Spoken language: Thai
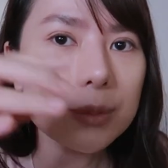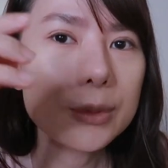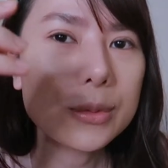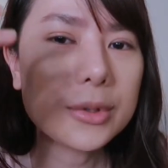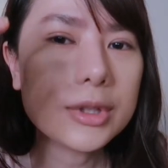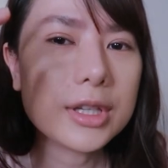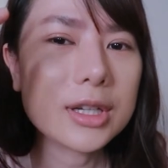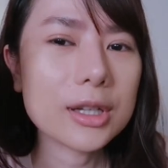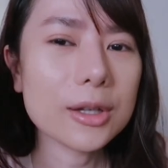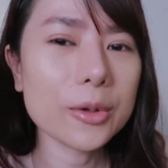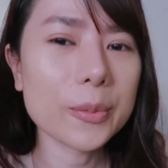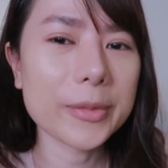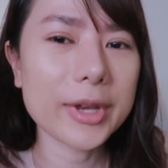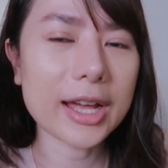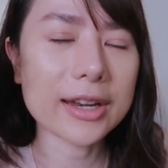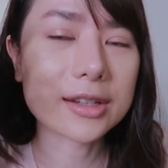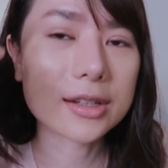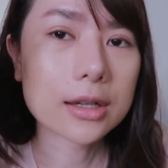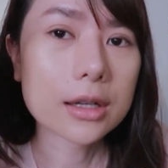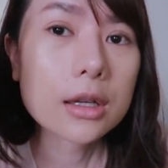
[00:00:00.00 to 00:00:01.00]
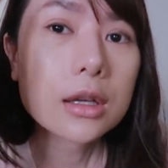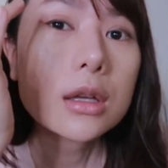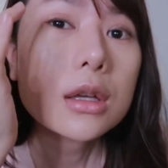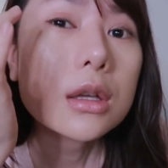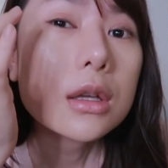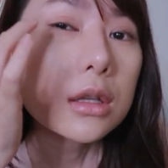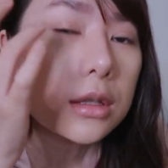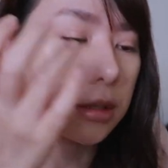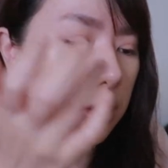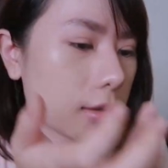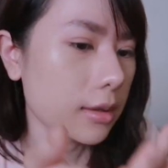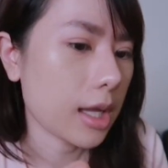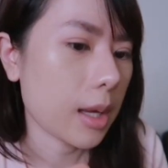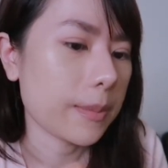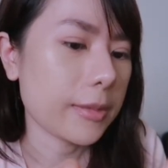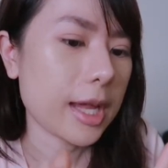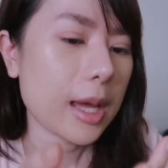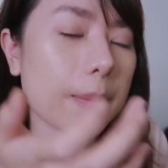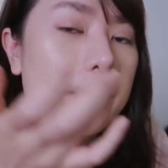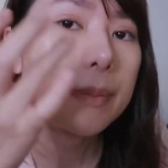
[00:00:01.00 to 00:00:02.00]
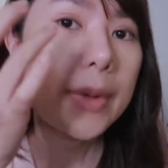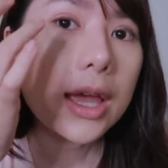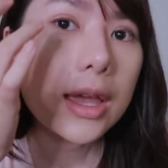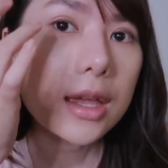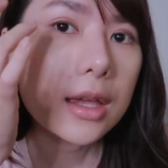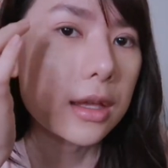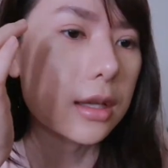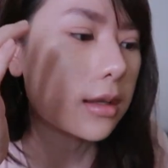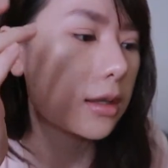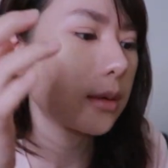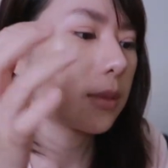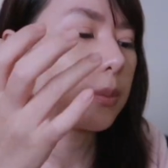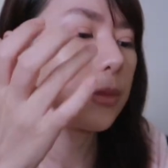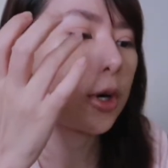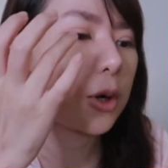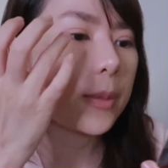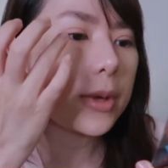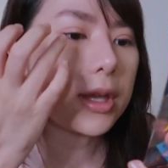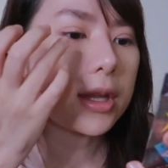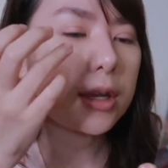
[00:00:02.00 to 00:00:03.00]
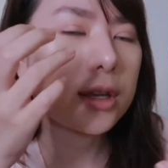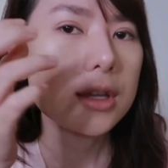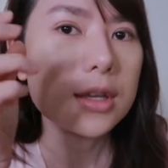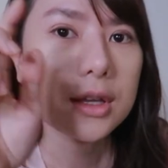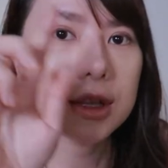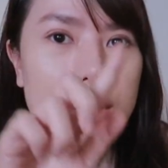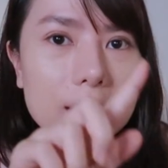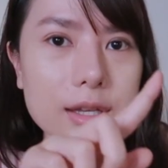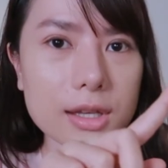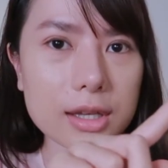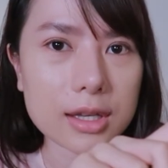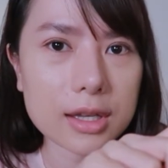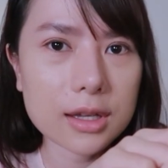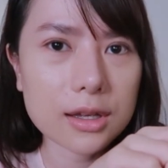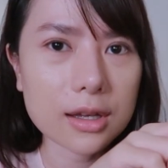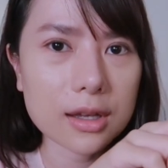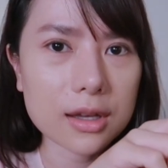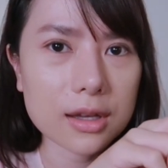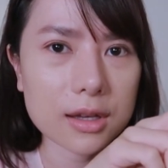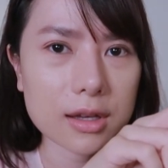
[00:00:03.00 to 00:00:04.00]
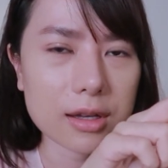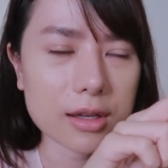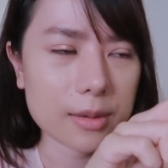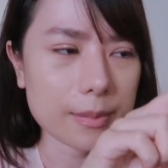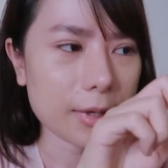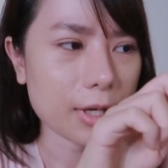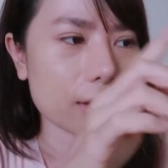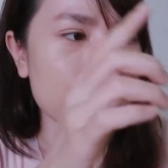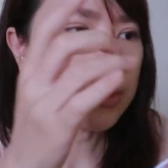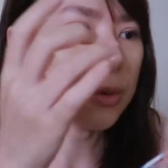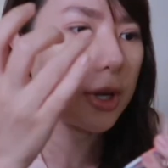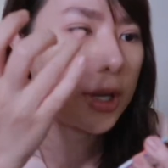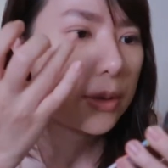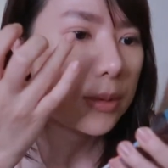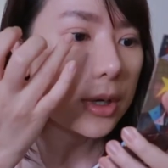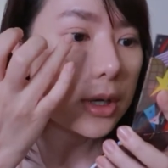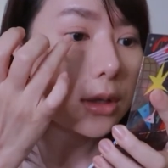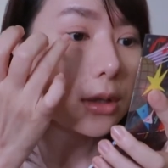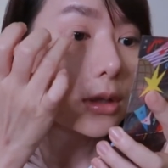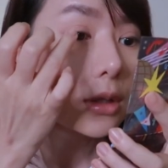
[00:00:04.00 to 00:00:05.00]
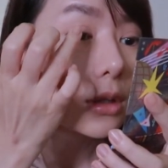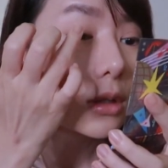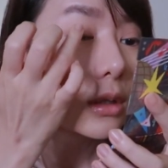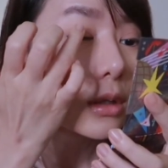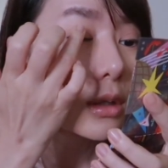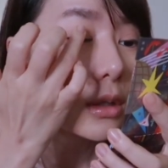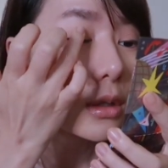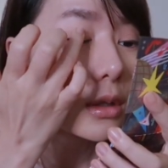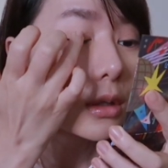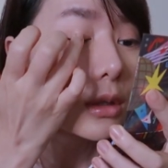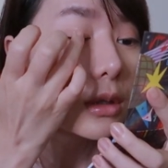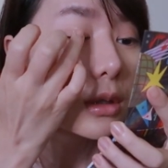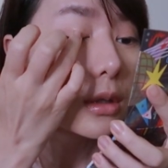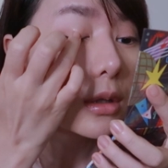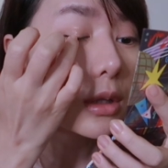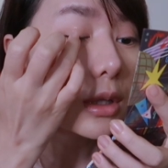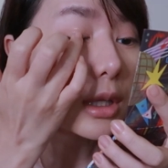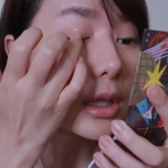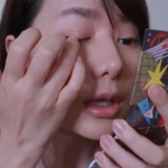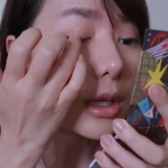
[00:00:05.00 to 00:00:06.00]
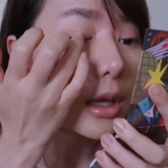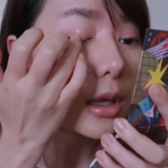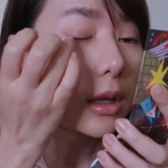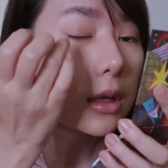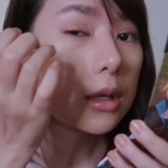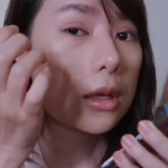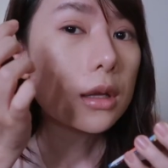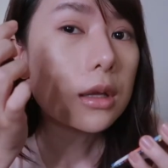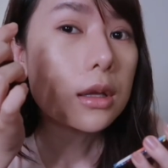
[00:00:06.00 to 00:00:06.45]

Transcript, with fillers: พูดเยอะลมดันแทบๆไปนะมองไม่เห็นนี่นี่มีกระจกให้ด้วยดีนะ